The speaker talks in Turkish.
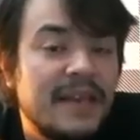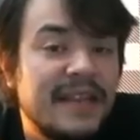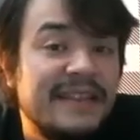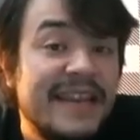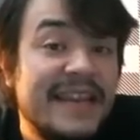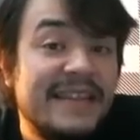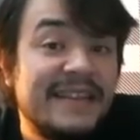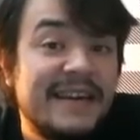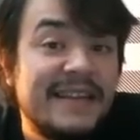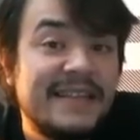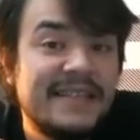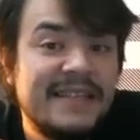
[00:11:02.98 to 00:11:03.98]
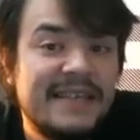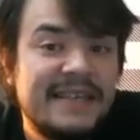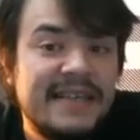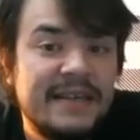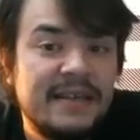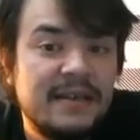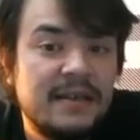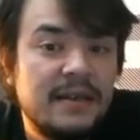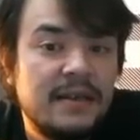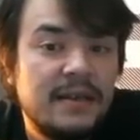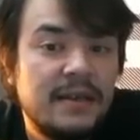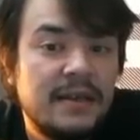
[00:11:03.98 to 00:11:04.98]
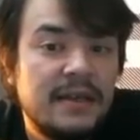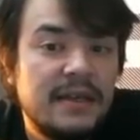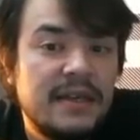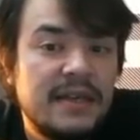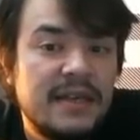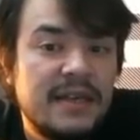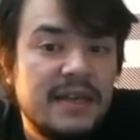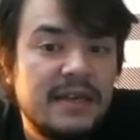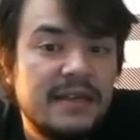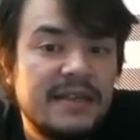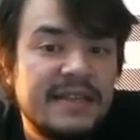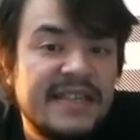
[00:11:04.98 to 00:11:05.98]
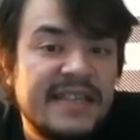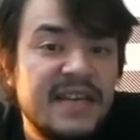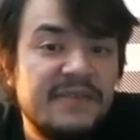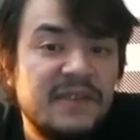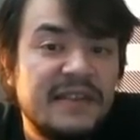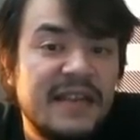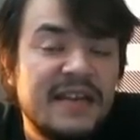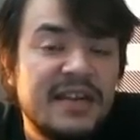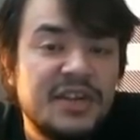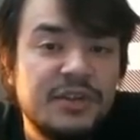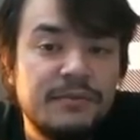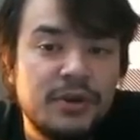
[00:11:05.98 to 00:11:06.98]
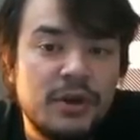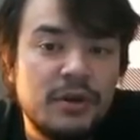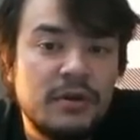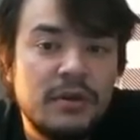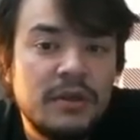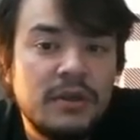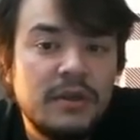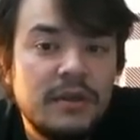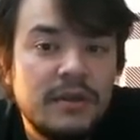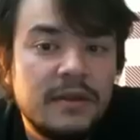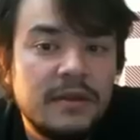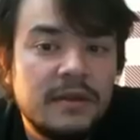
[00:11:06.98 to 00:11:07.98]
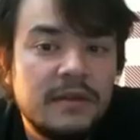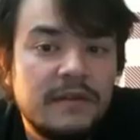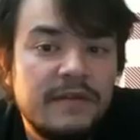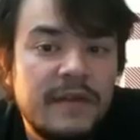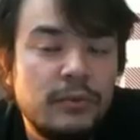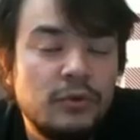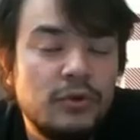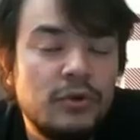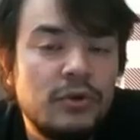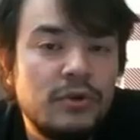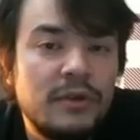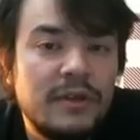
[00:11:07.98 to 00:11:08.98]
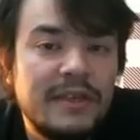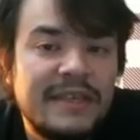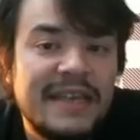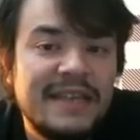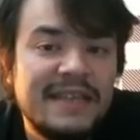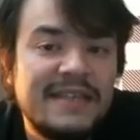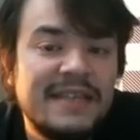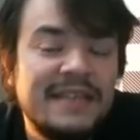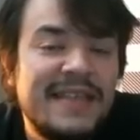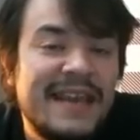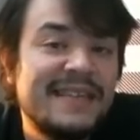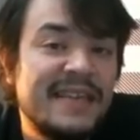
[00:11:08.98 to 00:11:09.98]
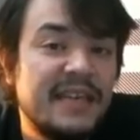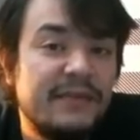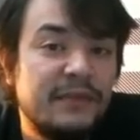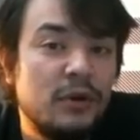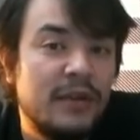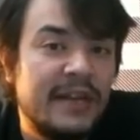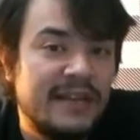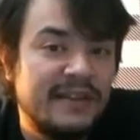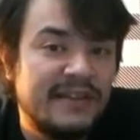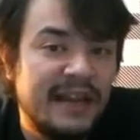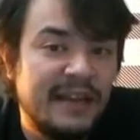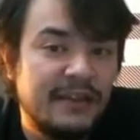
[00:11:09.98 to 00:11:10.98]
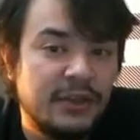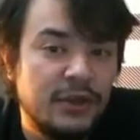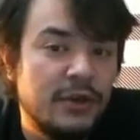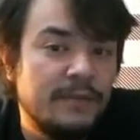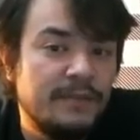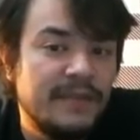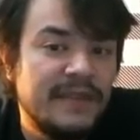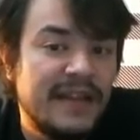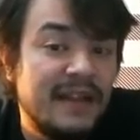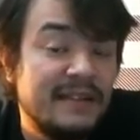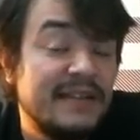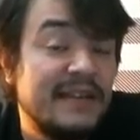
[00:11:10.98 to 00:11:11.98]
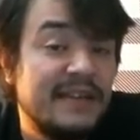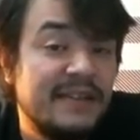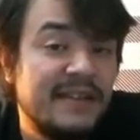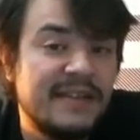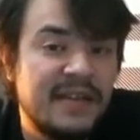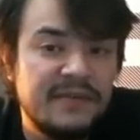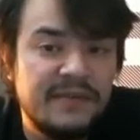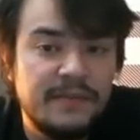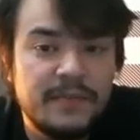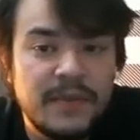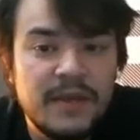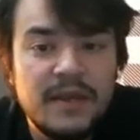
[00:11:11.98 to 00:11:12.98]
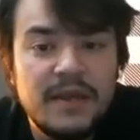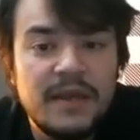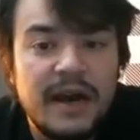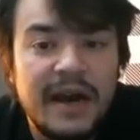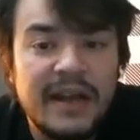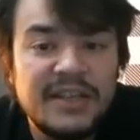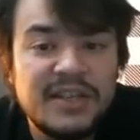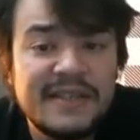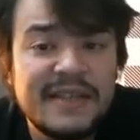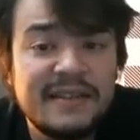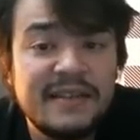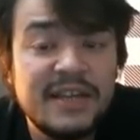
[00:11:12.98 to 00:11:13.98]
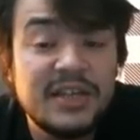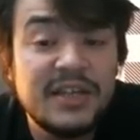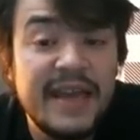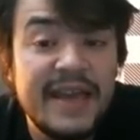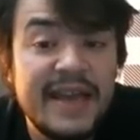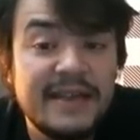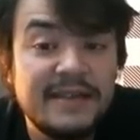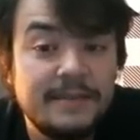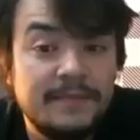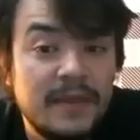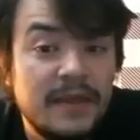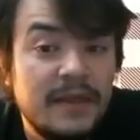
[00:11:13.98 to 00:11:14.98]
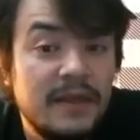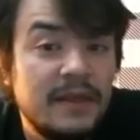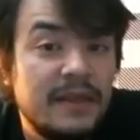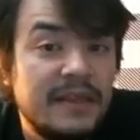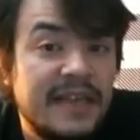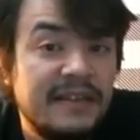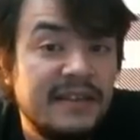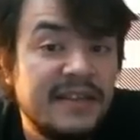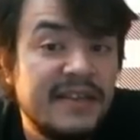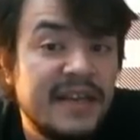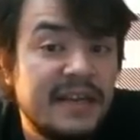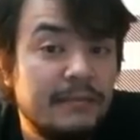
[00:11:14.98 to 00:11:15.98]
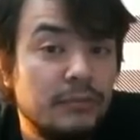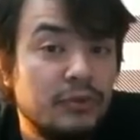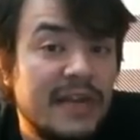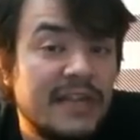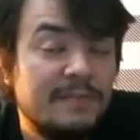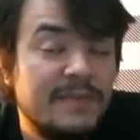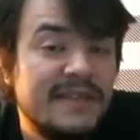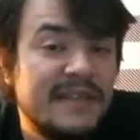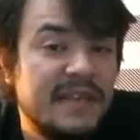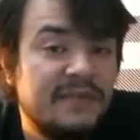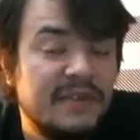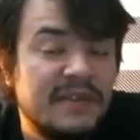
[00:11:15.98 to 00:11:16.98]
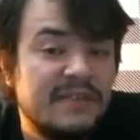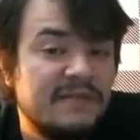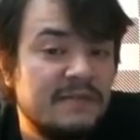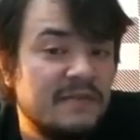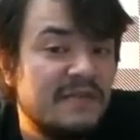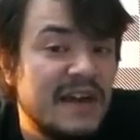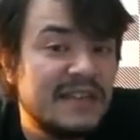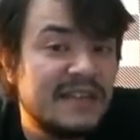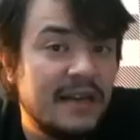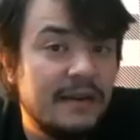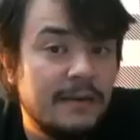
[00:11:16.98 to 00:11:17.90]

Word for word: D7 karesindeki zayıflıktan kaçınmıyor ve bunu kendisinin tek zayıflığı olarak nitelendiriyor. D6 karesi de zayıf. Ancak satrançta eğer kendinize yakın bu tarz bir zayıflığınız varsa